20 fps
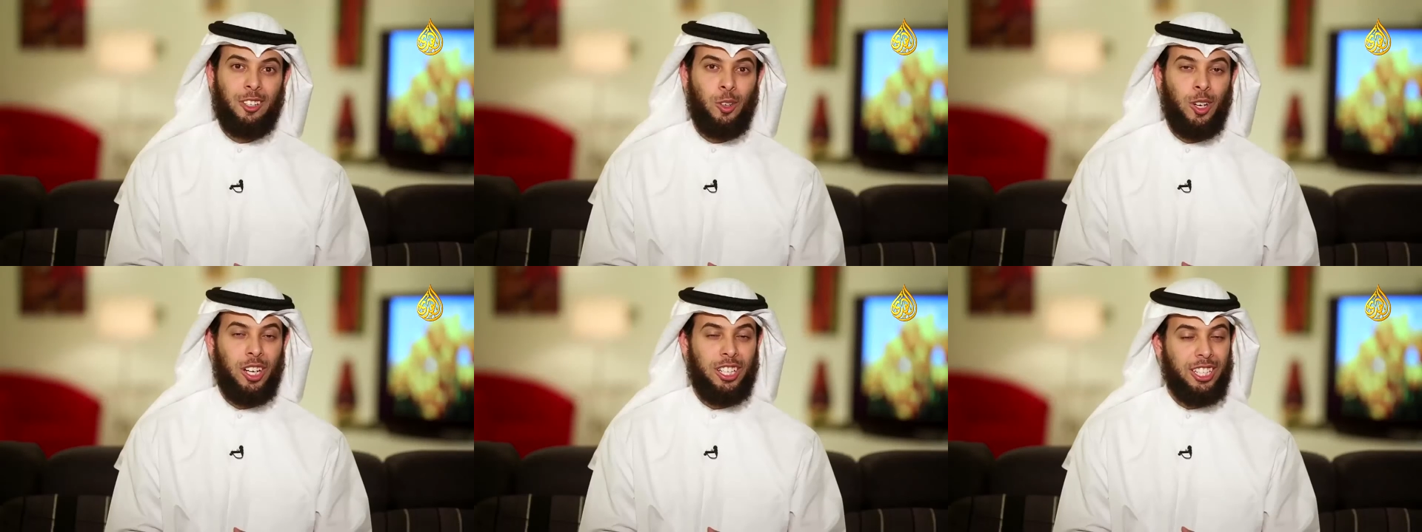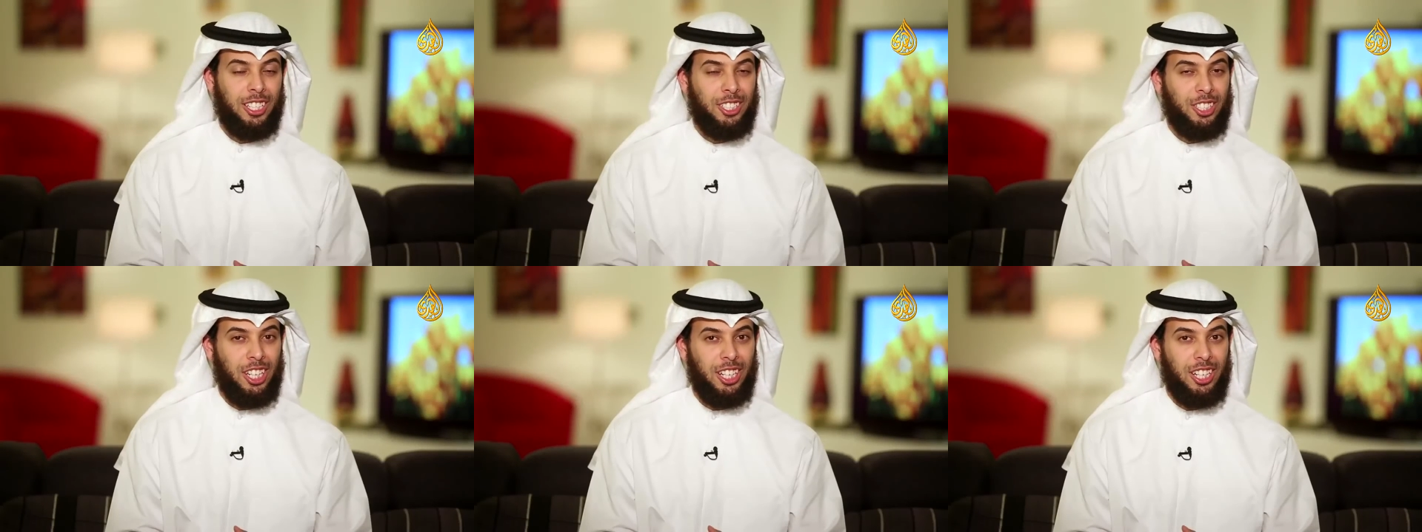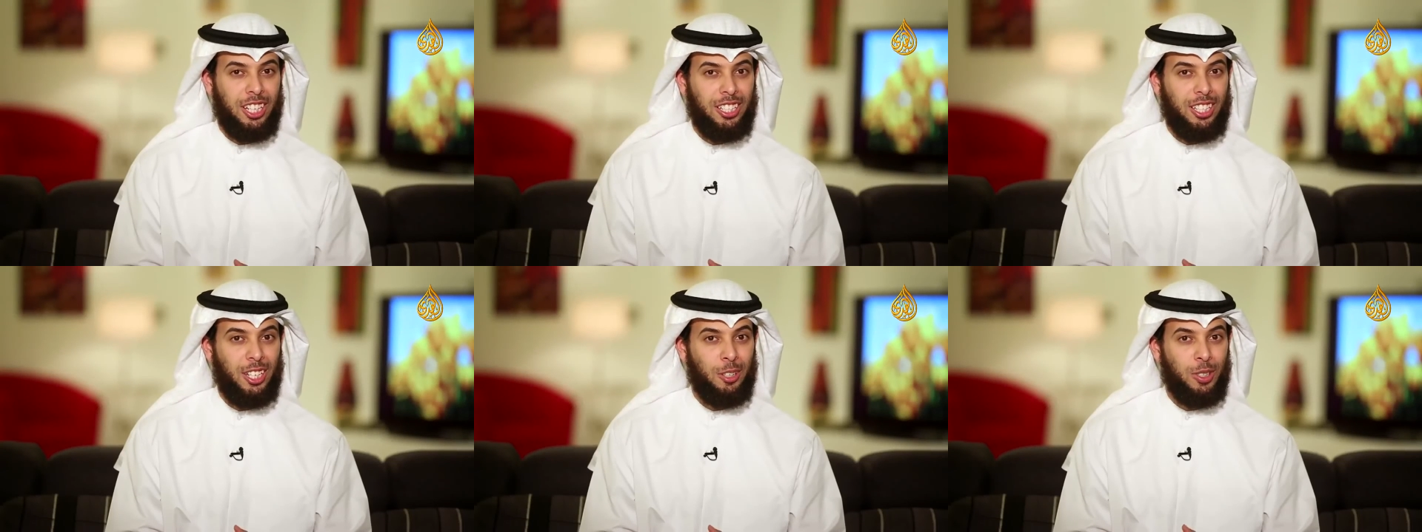и прошу
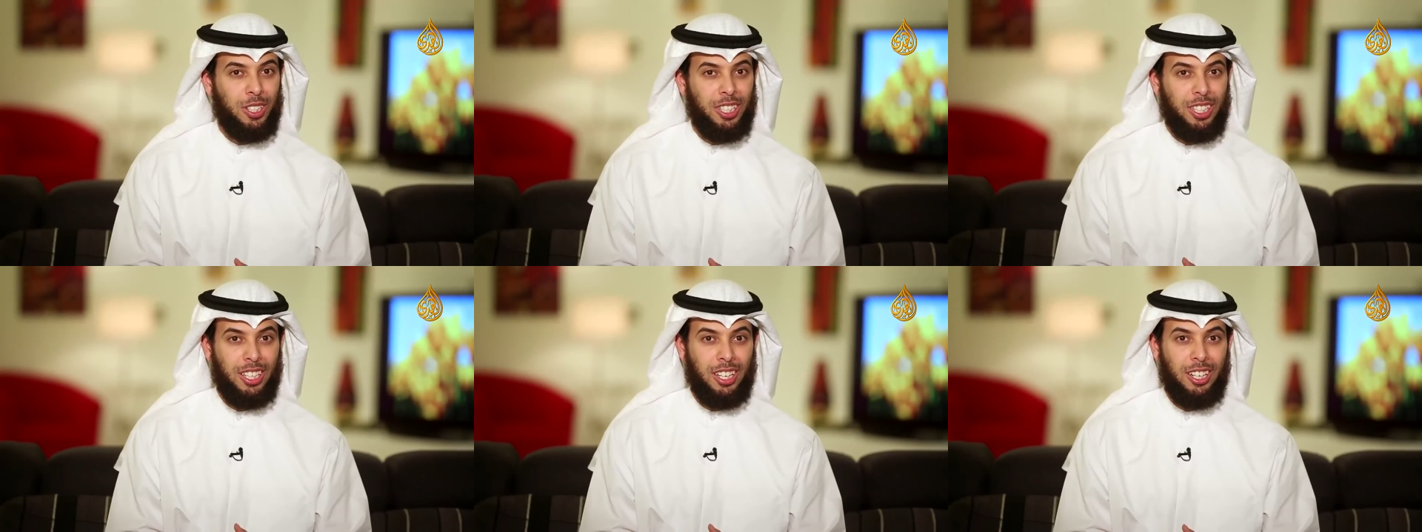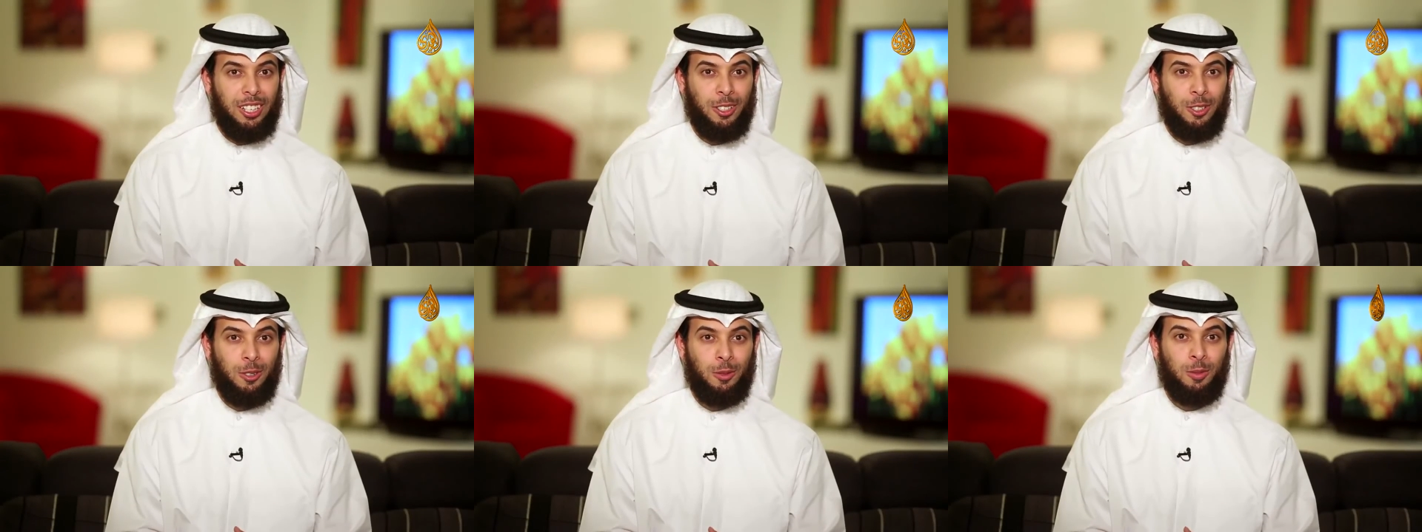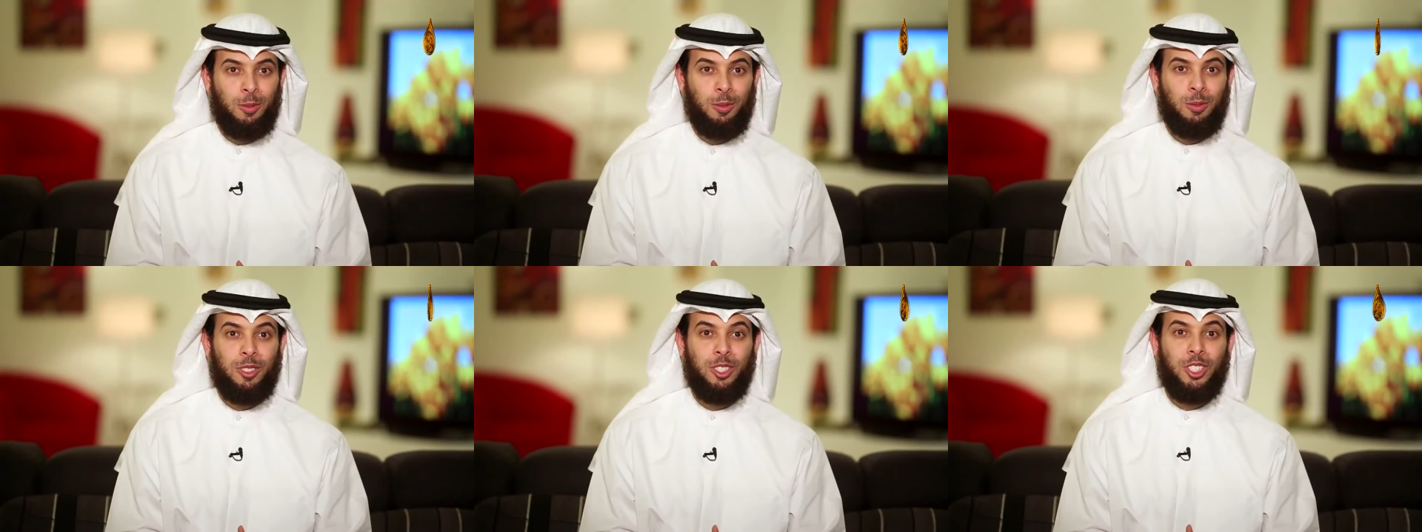Аллаха, чтобы Он сделал
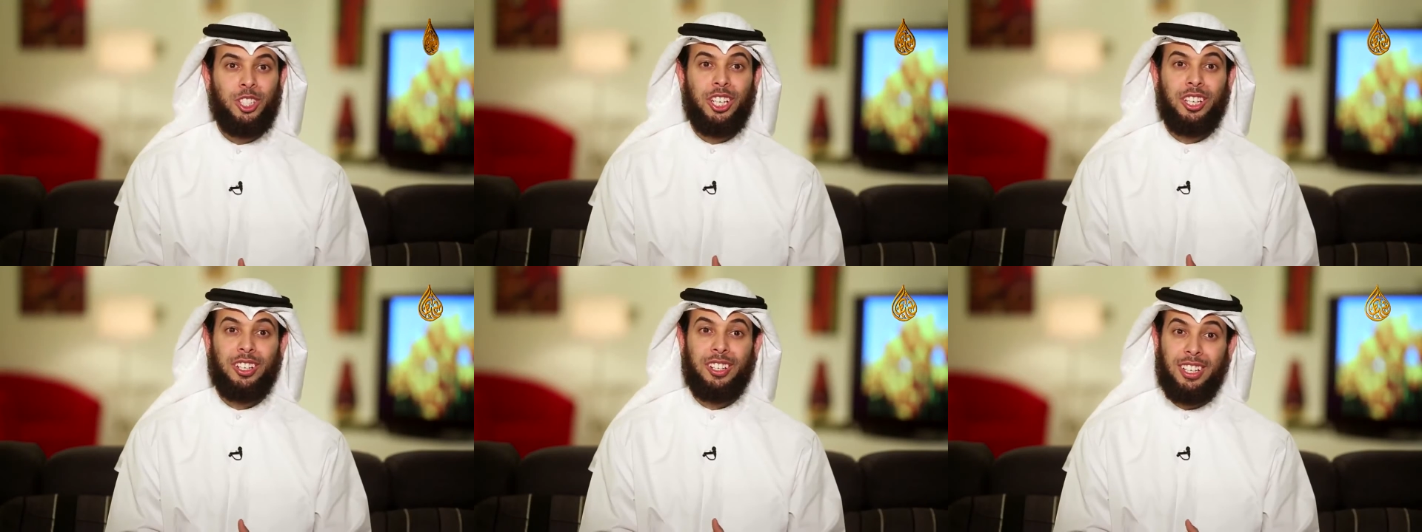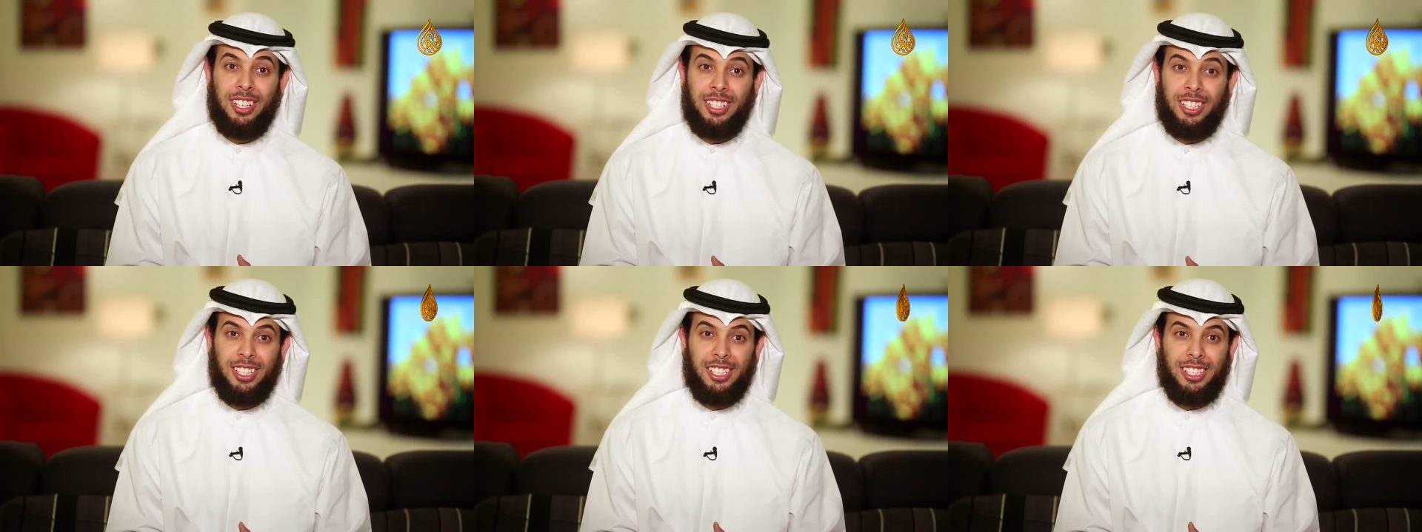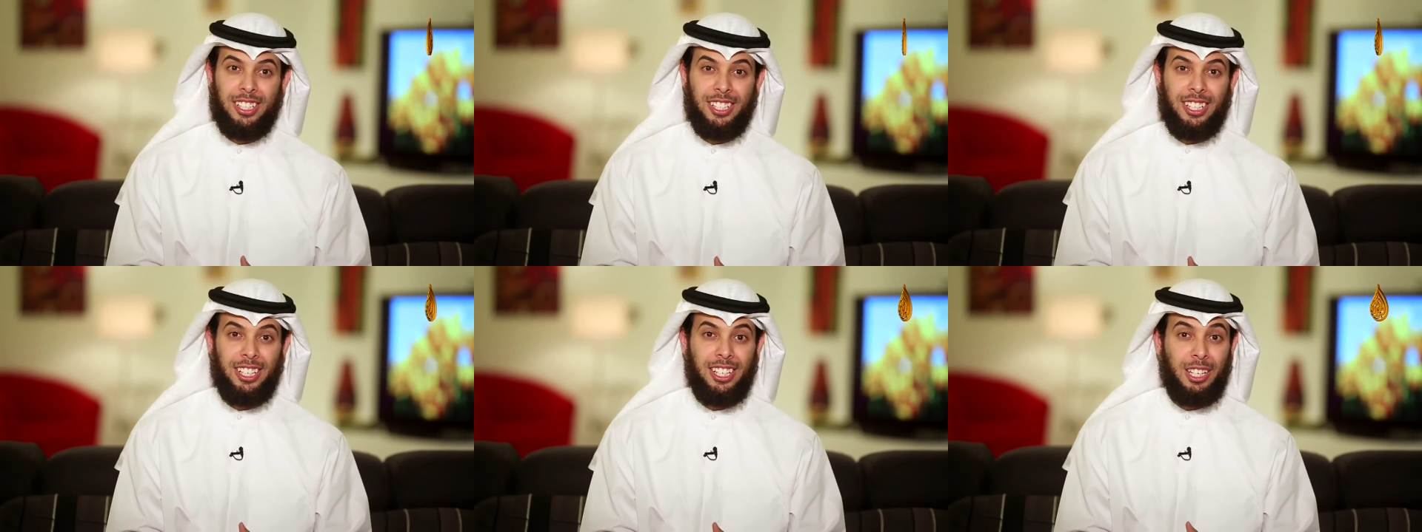нас и вас
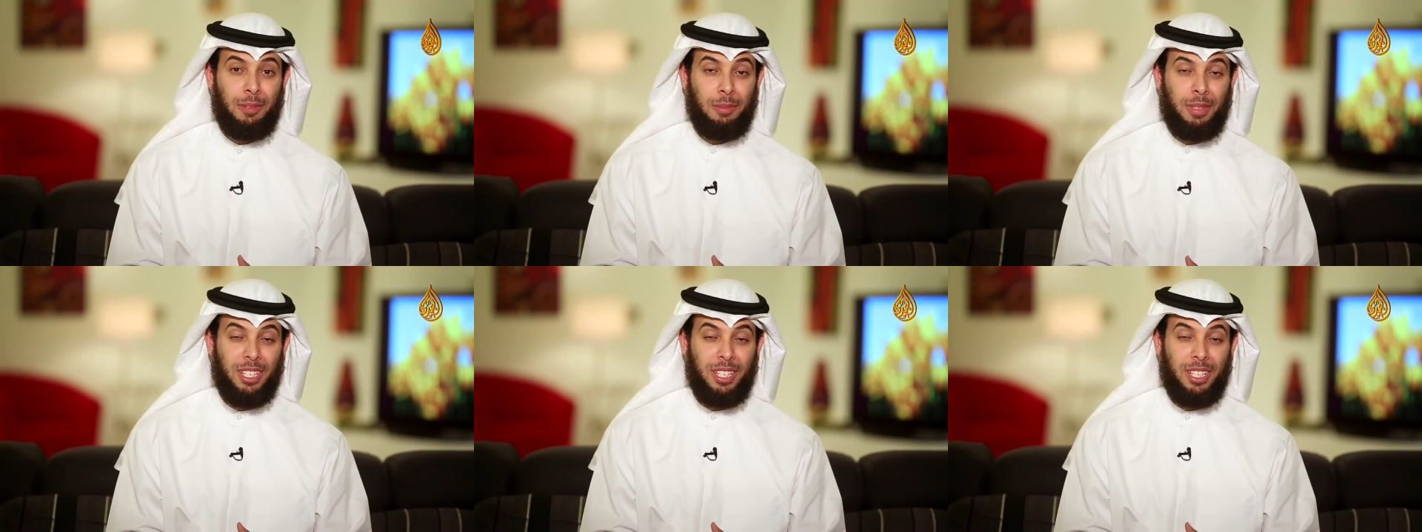соседями нашего